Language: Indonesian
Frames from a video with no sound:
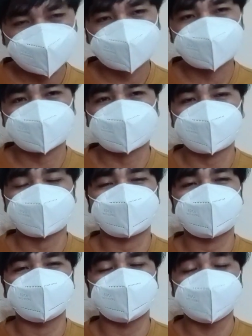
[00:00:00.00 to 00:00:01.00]
kita
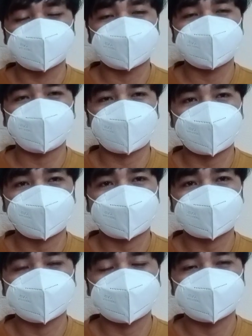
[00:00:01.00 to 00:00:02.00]
tetap menjadi
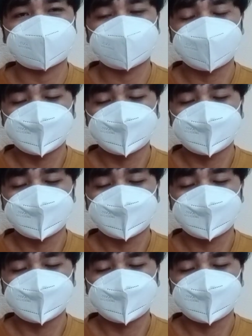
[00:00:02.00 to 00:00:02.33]
orang-orang yang